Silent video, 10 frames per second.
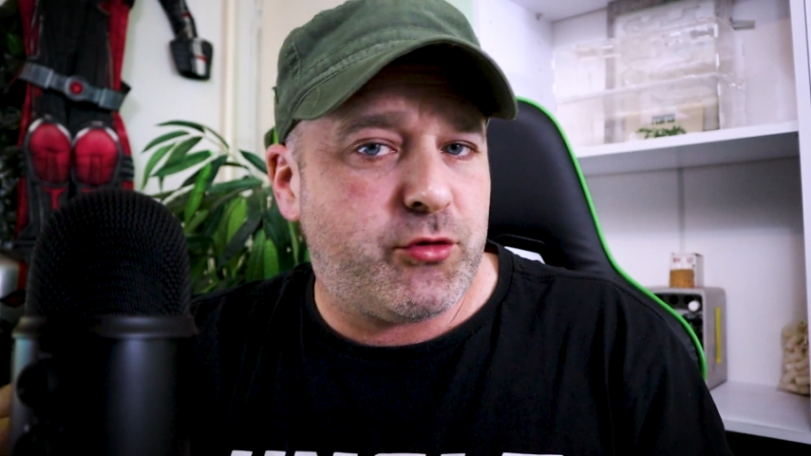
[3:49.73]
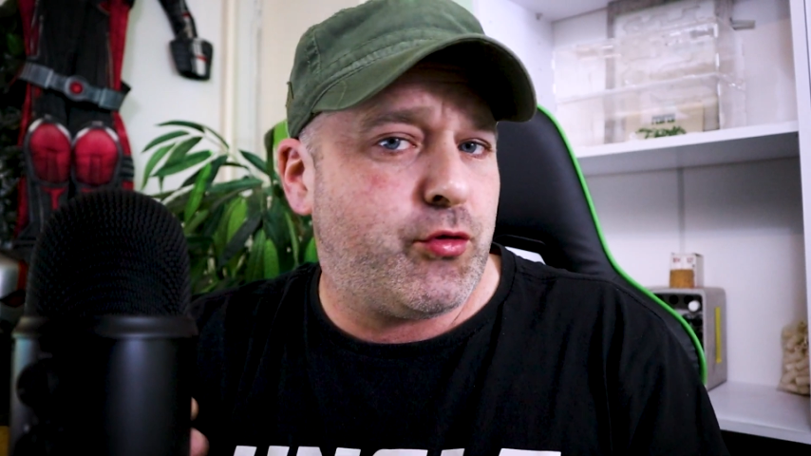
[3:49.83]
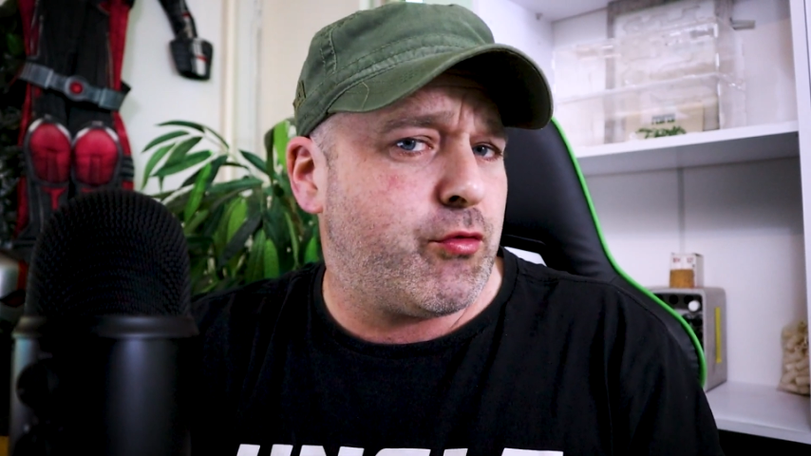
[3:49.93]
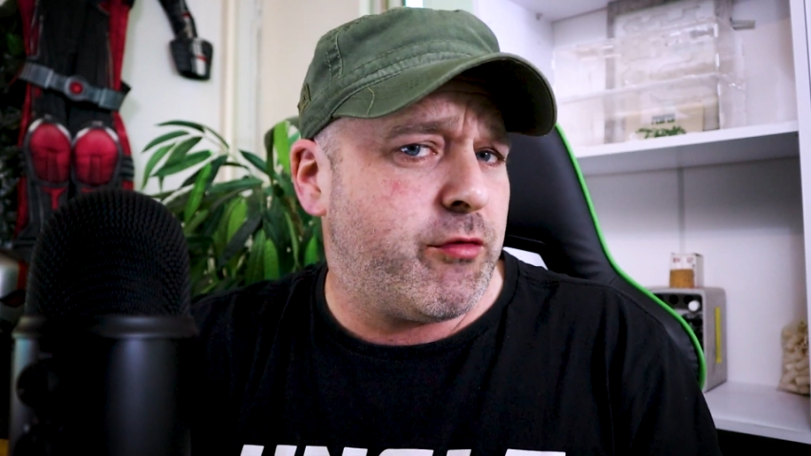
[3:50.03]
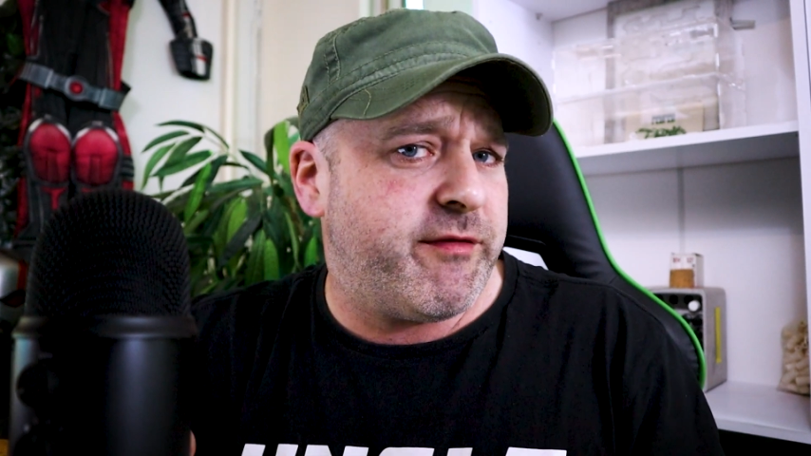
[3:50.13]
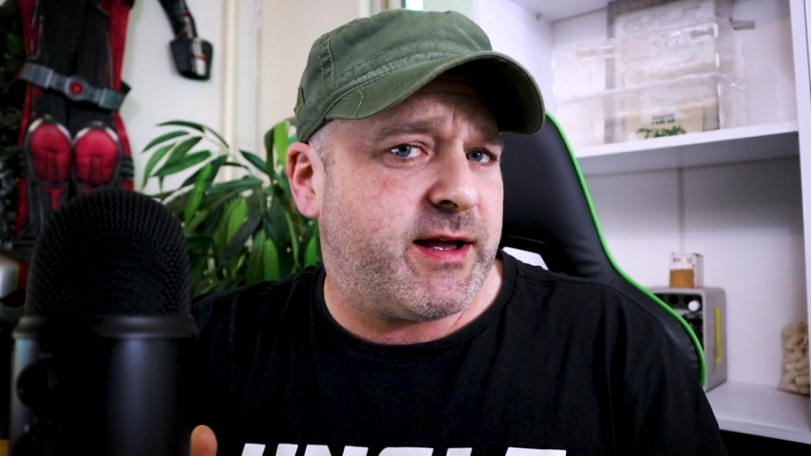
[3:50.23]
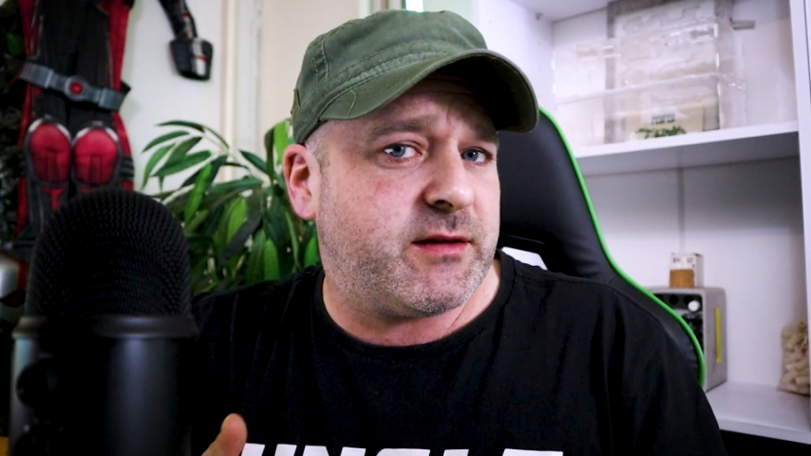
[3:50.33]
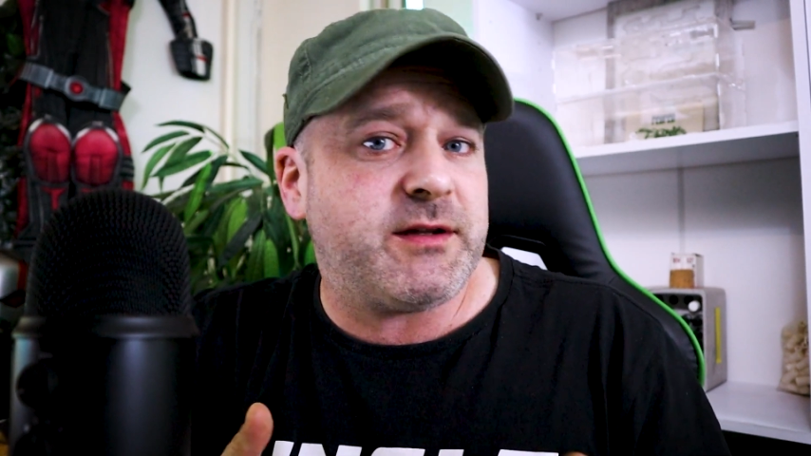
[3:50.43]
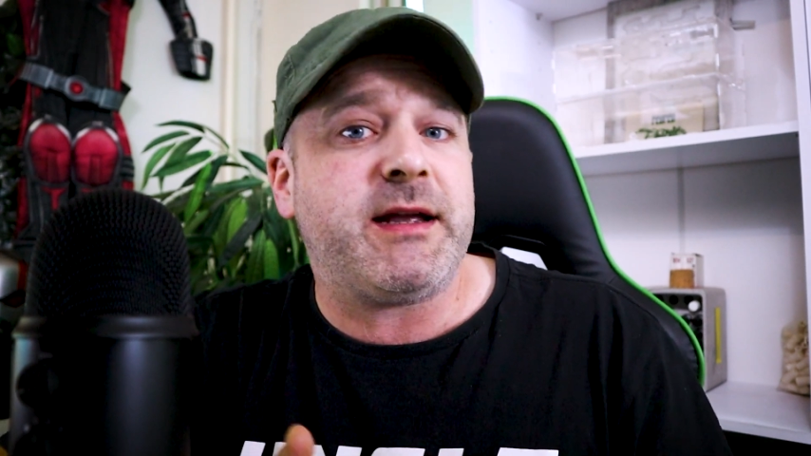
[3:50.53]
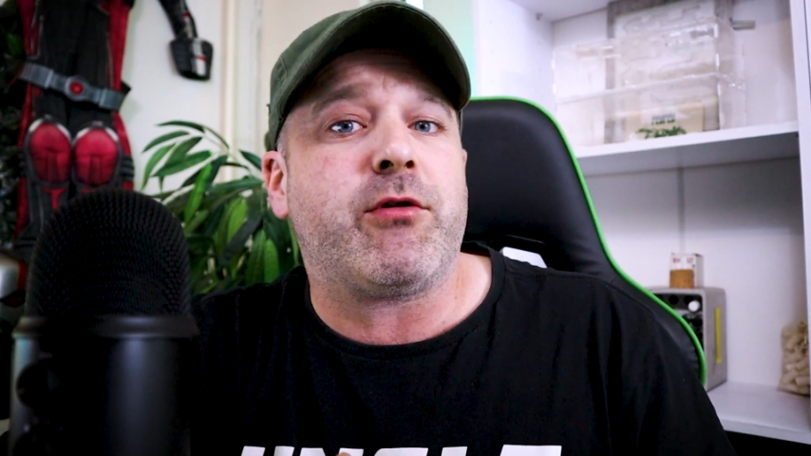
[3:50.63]
du couvain
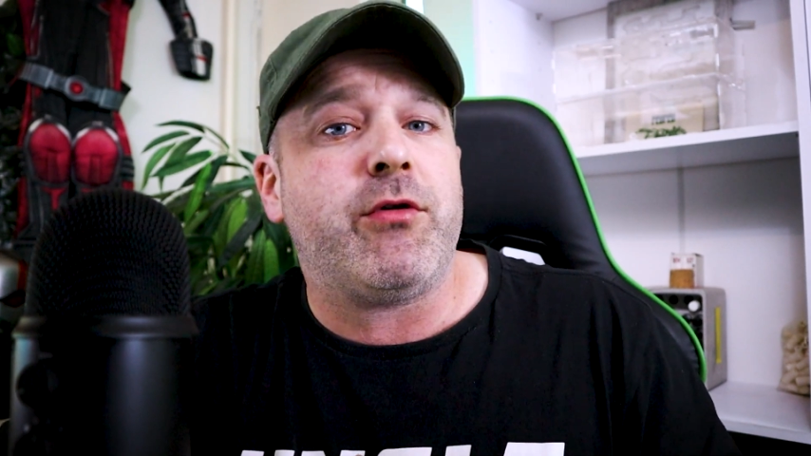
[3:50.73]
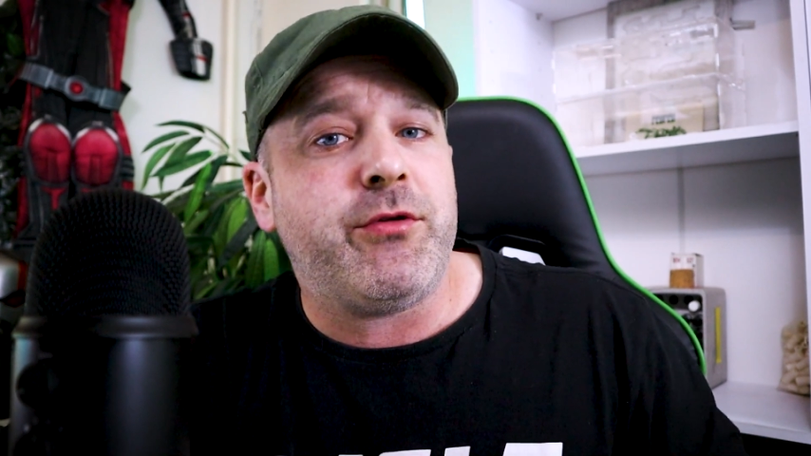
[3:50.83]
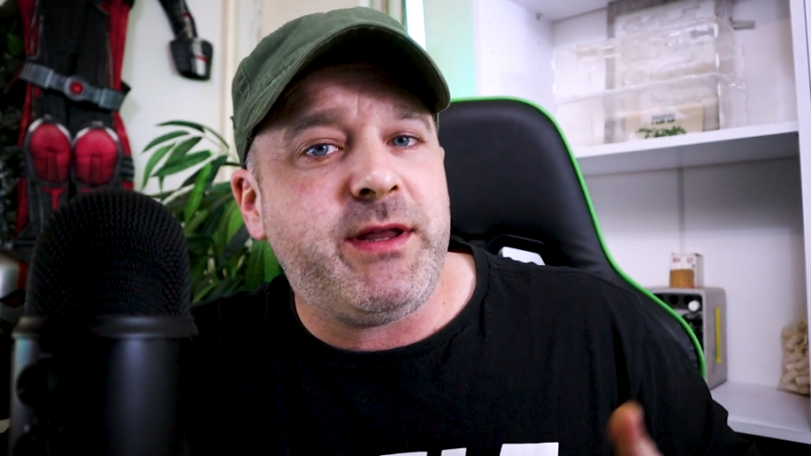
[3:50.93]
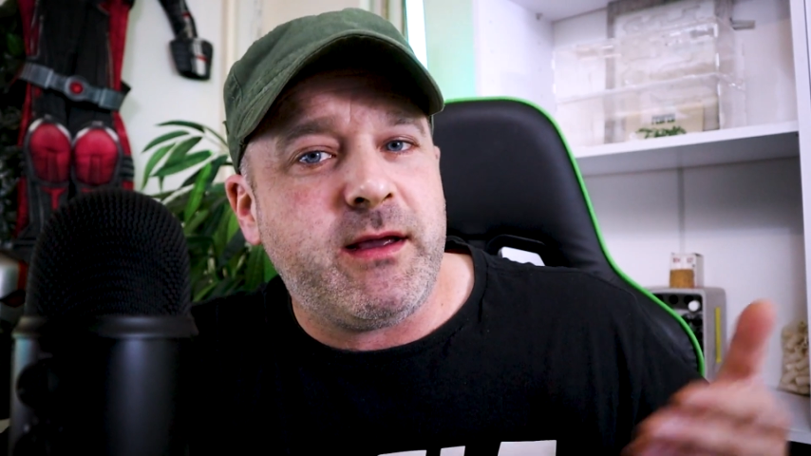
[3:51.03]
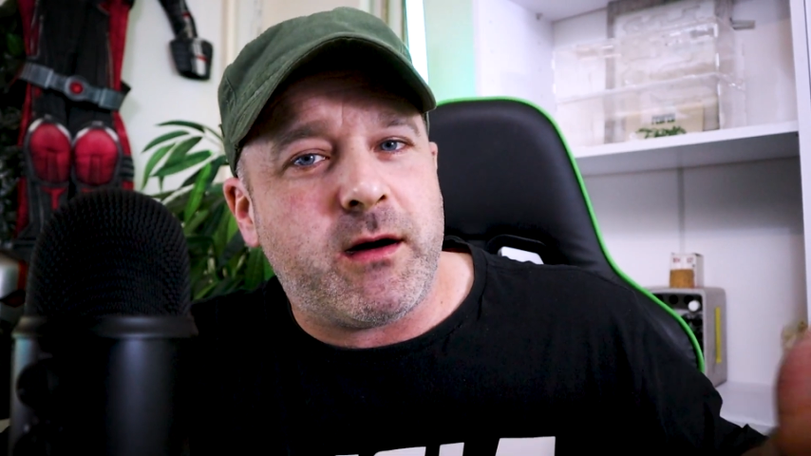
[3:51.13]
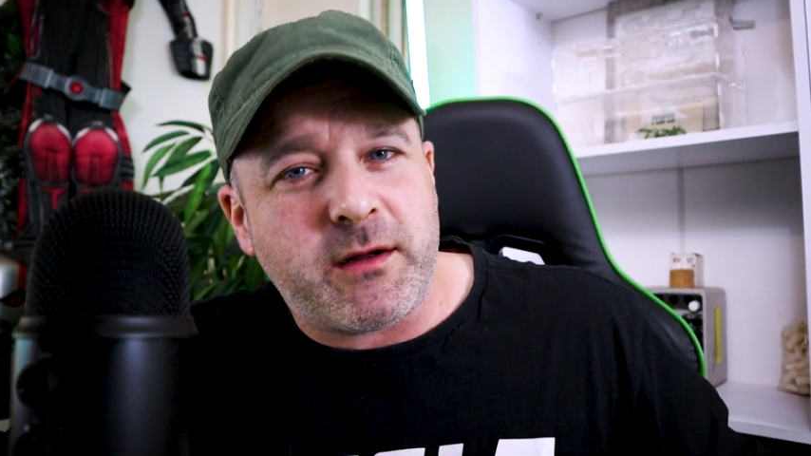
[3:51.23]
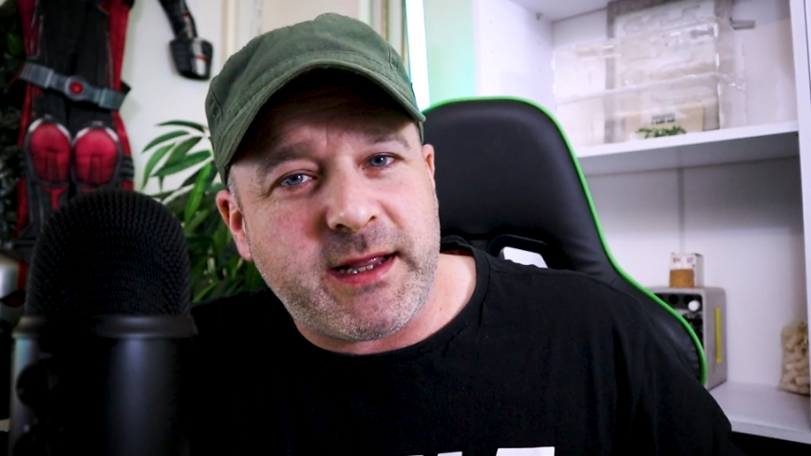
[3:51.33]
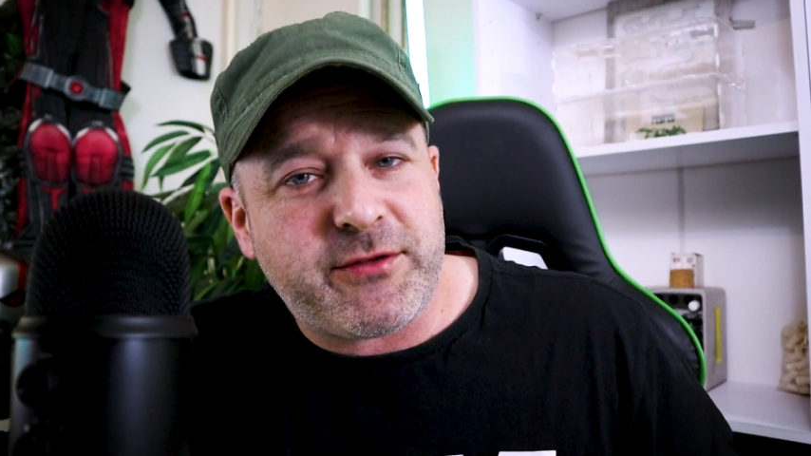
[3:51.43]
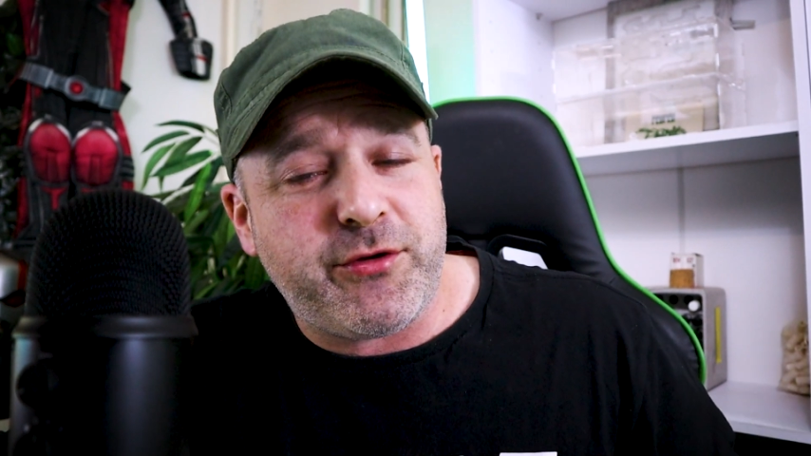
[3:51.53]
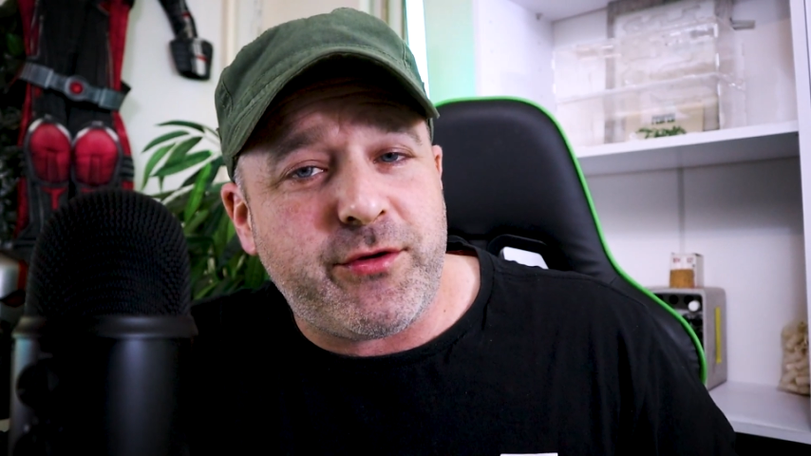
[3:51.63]
dans des colonies en
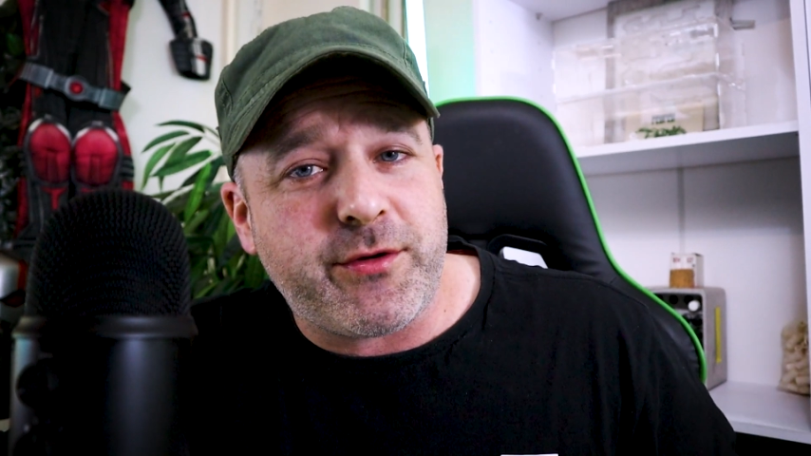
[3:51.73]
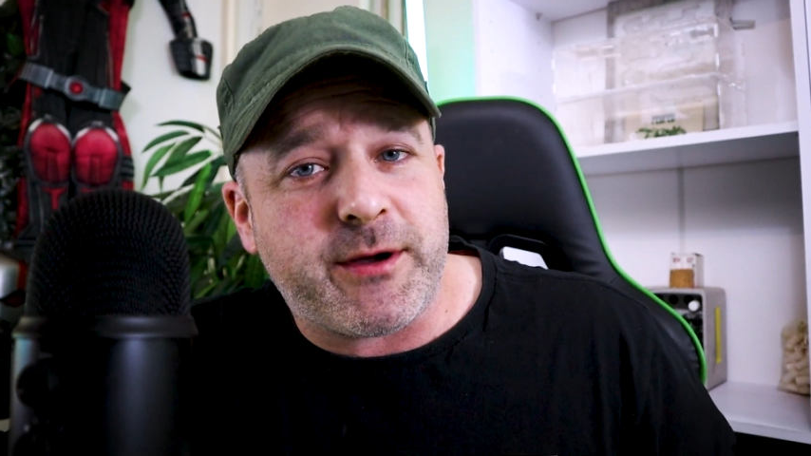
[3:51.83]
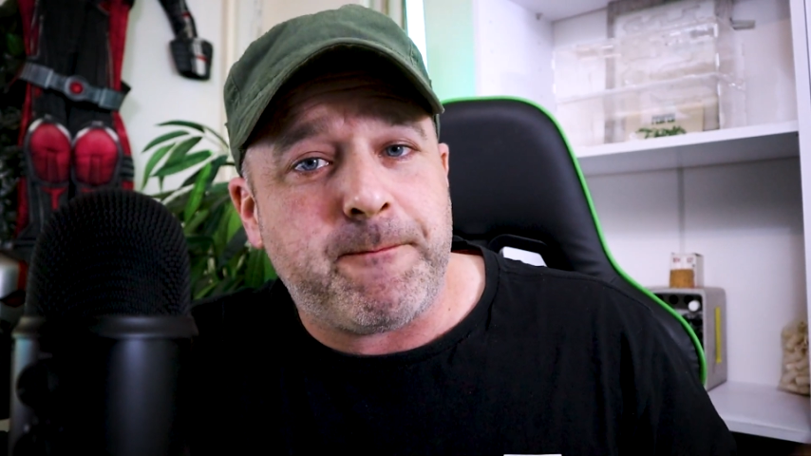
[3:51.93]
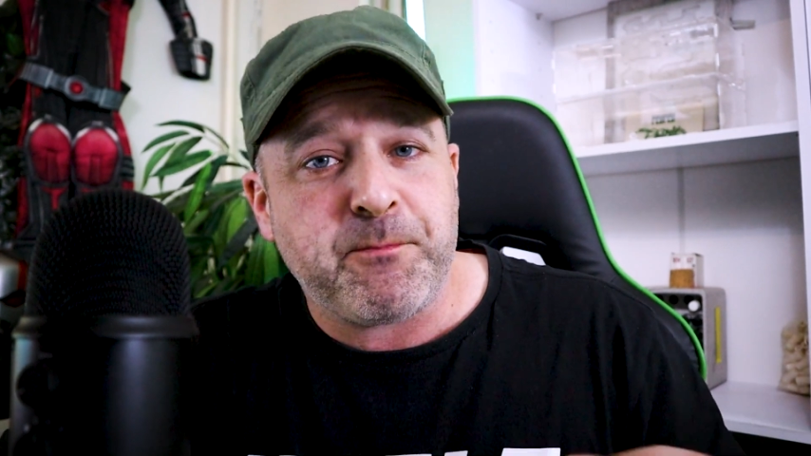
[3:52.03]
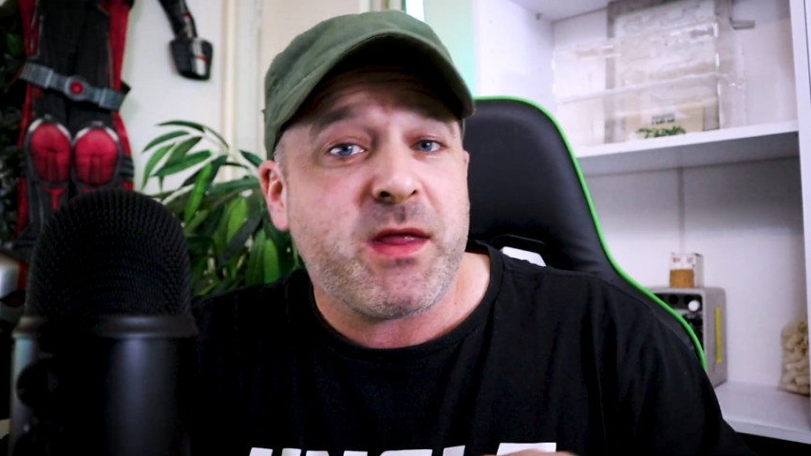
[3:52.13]
nature,